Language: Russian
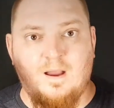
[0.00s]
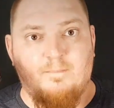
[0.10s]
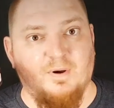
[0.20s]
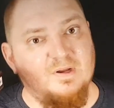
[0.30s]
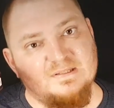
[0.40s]

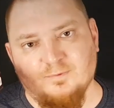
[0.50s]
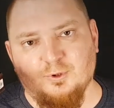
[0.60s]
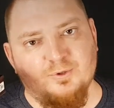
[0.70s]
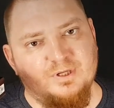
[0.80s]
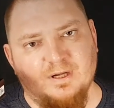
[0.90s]
Приветствую,
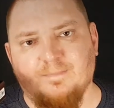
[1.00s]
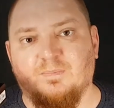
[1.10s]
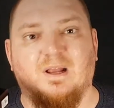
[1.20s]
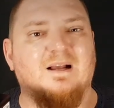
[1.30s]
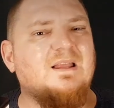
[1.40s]
друзья!
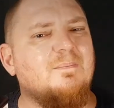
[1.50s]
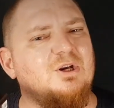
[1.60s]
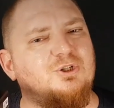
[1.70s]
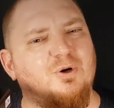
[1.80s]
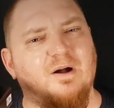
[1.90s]
Когда мы
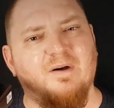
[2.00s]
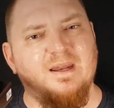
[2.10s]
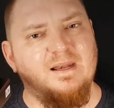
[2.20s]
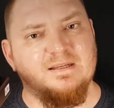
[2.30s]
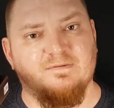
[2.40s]
еще
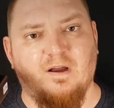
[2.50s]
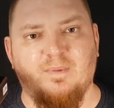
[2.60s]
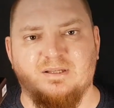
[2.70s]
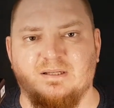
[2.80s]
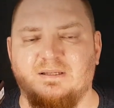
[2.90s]
говорили с
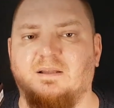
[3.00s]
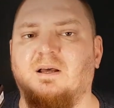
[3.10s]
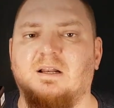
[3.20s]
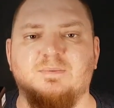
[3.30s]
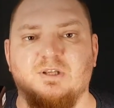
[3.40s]
вами о
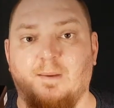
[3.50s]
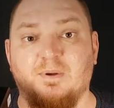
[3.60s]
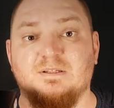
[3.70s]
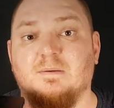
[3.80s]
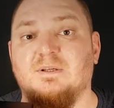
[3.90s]
стационарном
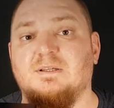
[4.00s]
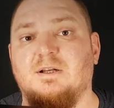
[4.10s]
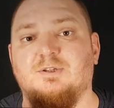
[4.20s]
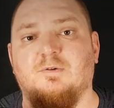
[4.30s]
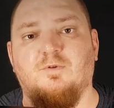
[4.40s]
ЦАПе
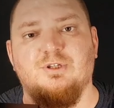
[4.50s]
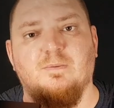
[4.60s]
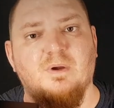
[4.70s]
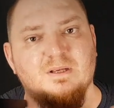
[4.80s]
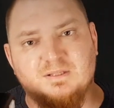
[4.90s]
SMSL
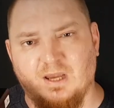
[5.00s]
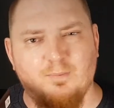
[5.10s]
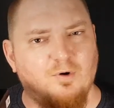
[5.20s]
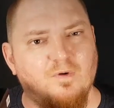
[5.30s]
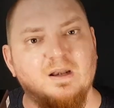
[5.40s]
108S, я
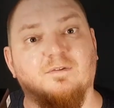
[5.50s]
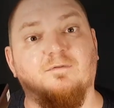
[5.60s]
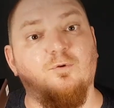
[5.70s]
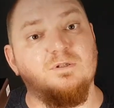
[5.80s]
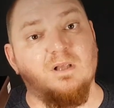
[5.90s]
буквально в
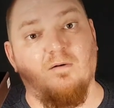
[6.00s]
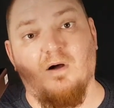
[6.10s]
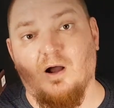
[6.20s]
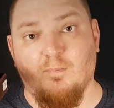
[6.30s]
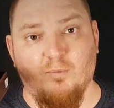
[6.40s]
двух
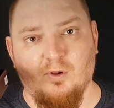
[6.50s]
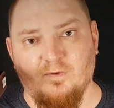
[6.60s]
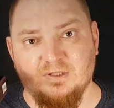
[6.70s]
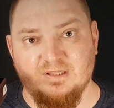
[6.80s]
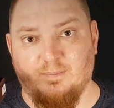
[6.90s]
словах
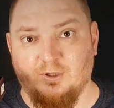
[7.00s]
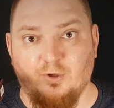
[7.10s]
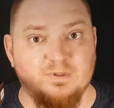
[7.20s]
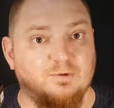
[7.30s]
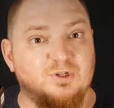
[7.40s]
обмолвился об
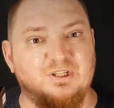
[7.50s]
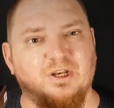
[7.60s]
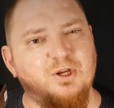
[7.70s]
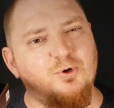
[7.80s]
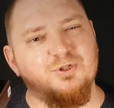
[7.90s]
одном из его
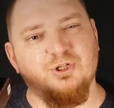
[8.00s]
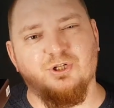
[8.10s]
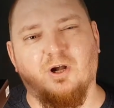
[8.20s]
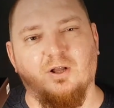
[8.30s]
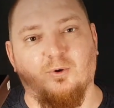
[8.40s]

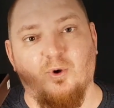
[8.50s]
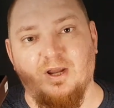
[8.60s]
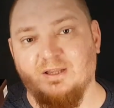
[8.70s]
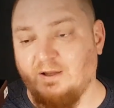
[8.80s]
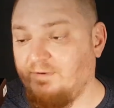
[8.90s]
серьезнейших
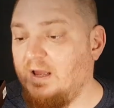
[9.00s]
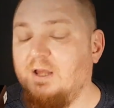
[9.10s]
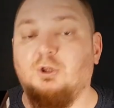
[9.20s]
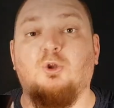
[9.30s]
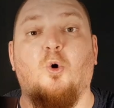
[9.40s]
конкурентов
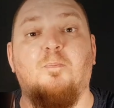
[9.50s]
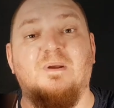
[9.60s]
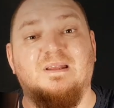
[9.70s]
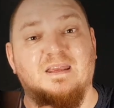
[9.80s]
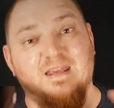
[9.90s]

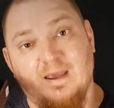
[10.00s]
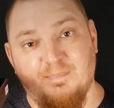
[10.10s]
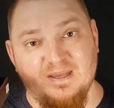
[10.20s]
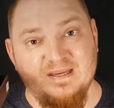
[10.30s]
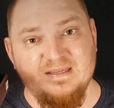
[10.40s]
топинг
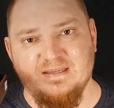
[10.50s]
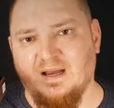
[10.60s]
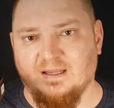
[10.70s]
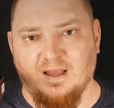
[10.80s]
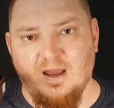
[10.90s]

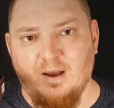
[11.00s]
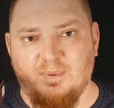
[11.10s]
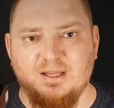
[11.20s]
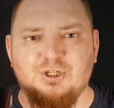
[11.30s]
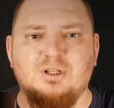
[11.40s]
Е50.
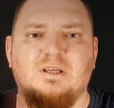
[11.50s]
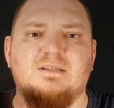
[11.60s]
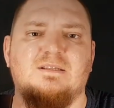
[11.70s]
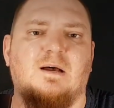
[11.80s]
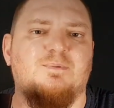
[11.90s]
По начинке
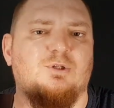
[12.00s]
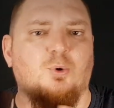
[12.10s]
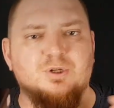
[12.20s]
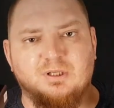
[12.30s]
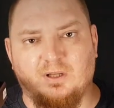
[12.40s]
СЦАП
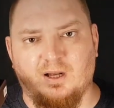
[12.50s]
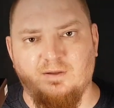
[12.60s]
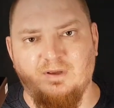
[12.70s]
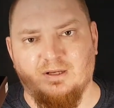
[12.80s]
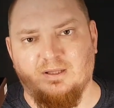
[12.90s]
строится на
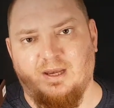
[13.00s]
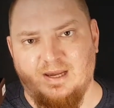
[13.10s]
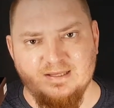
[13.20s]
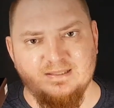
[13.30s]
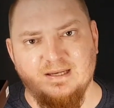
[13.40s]

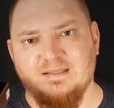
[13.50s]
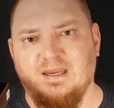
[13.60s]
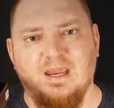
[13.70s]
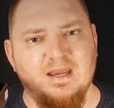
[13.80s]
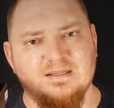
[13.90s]
конверторе ESS
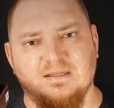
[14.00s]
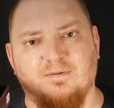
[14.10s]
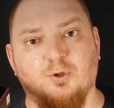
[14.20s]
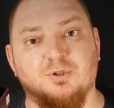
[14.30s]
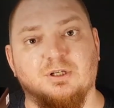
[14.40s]

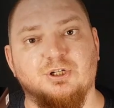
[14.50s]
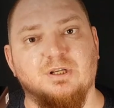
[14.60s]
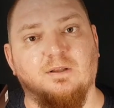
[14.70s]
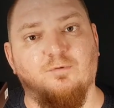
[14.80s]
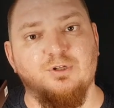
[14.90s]

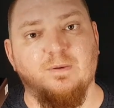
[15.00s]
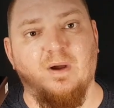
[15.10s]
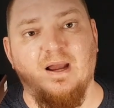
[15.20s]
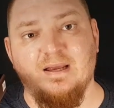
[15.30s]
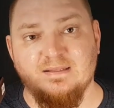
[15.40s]

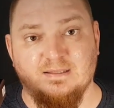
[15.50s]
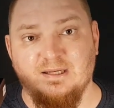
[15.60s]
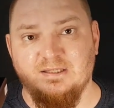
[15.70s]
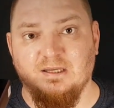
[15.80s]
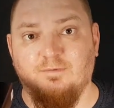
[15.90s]
ES9068AS с
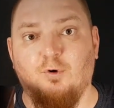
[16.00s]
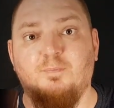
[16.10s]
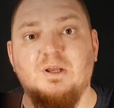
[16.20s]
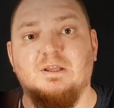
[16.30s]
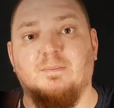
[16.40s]

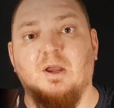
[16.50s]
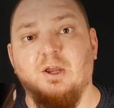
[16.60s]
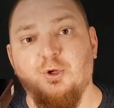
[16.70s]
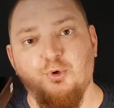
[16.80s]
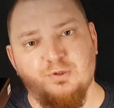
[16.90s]
32-битным
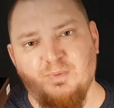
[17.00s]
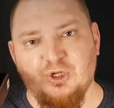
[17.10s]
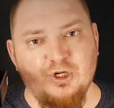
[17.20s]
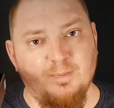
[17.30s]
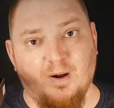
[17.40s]

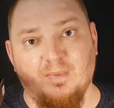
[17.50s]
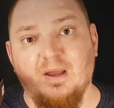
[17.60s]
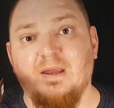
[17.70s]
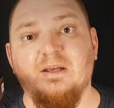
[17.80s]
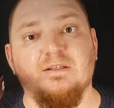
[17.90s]
USB-чипом
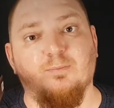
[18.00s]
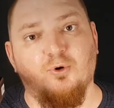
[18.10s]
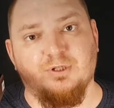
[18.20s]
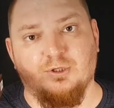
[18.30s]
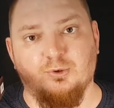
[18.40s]

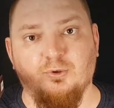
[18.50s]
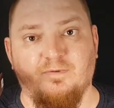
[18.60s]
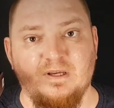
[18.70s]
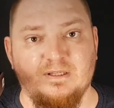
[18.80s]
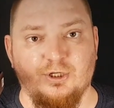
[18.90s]
XMOS
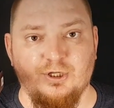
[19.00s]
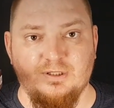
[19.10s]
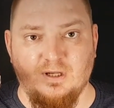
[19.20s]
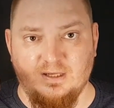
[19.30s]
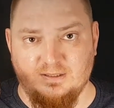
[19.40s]

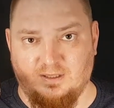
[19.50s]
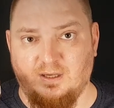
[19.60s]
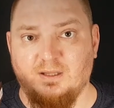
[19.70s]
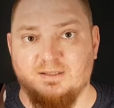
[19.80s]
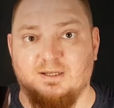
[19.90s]
XU216, а
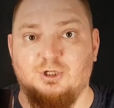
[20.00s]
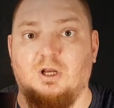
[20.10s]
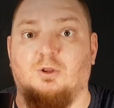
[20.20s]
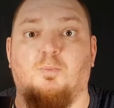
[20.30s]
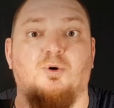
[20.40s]
это
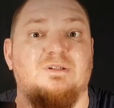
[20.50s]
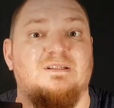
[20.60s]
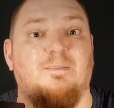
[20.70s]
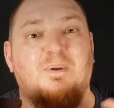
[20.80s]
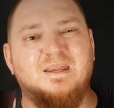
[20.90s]
означает ну просто
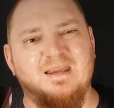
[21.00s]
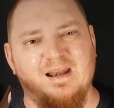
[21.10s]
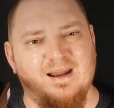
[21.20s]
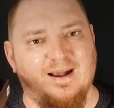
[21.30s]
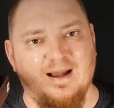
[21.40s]

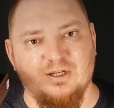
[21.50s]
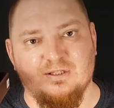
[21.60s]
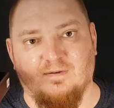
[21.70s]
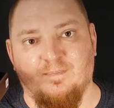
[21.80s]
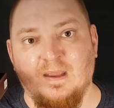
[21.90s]
запредельное
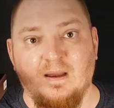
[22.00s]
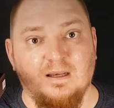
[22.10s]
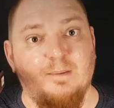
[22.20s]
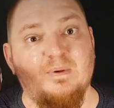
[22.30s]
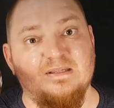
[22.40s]
качество
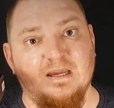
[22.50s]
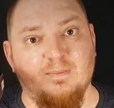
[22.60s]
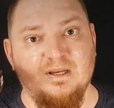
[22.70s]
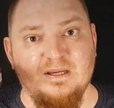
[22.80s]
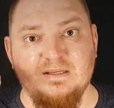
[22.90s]
для
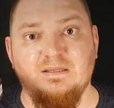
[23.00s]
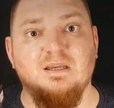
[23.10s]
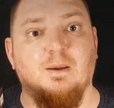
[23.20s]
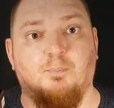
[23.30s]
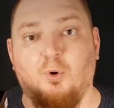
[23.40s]
PCM и
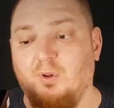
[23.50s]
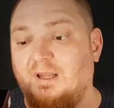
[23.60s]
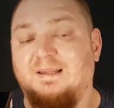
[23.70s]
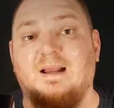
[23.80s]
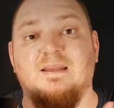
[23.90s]
DSD и
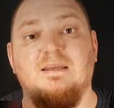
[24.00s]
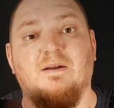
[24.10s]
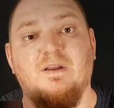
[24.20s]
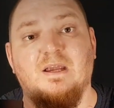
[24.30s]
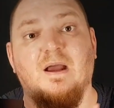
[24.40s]
полное
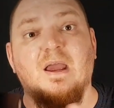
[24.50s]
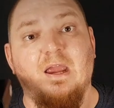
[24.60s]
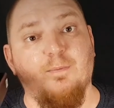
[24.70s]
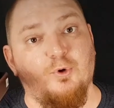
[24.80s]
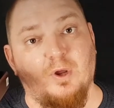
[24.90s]
декодирование
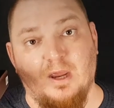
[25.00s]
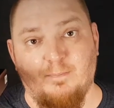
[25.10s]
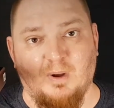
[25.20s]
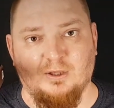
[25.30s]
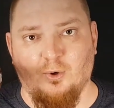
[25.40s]
MQA
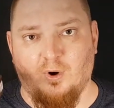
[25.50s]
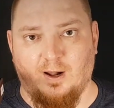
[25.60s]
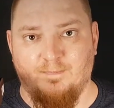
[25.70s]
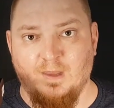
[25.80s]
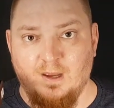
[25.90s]
эм
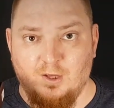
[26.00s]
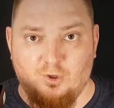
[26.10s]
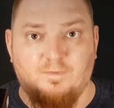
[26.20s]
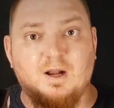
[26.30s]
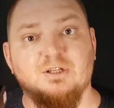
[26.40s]
потока.
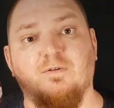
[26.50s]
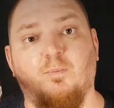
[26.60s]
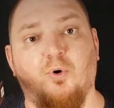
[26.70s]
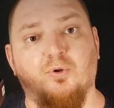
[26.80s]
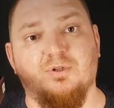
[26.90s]
Ну а в качестве
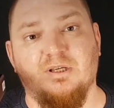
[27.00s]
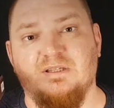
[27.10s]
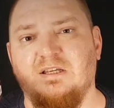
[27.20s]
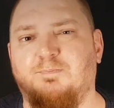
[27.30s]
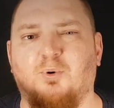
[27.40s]
бонуса
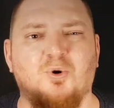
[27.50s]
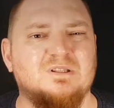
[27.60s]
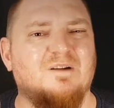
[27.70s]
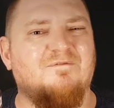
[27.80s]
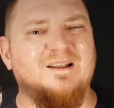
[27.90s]
здесь
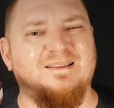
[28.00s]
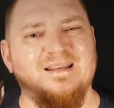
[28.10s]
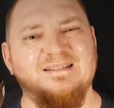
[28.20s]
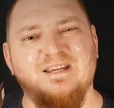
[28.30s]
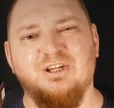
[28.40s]
просто
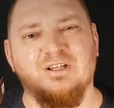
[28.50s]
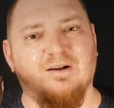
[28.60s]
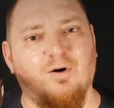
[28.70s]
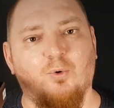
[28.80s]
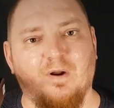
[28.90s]

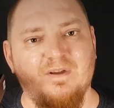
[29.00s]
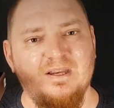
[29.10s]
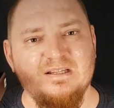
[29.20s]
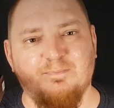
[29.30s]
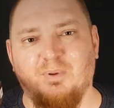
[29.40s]
фантастического уровня
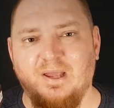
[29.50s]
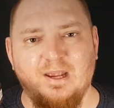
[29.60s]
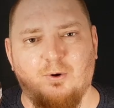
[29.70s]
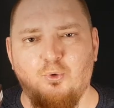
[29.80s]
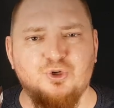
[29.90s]

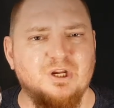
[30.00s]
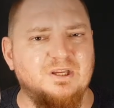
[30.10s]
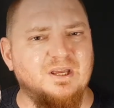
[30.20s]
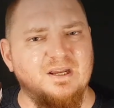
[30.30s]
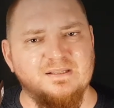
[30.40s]
дисплей, куча
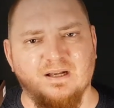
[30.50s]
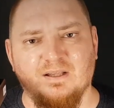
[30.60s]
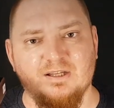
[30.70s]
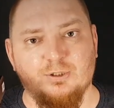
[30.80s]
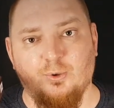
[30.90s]

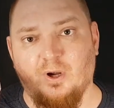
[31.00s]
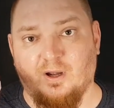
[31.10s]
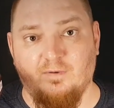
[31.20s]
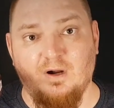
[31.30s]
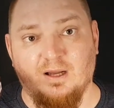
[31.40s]
интересных
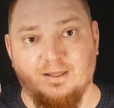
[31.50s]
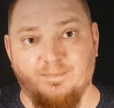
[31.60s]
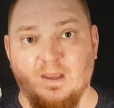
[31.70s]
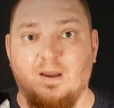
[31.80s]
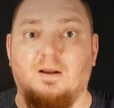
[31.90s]
настроек и
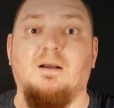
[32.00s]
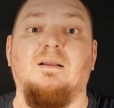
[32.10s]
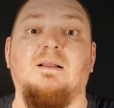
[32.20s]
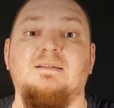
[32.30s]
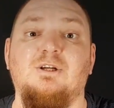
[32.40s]
выходы как
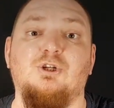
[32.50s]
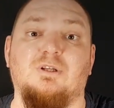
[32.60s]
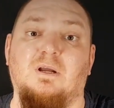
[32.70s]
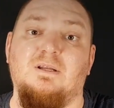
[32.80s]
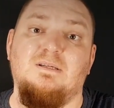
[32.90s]
на
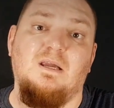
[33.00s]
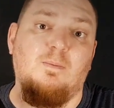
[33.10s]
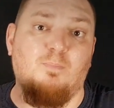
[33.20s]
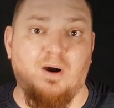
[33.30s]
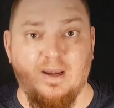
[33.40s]
классической
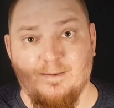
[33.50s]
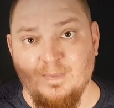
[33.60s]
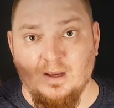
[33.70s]
RCA паре,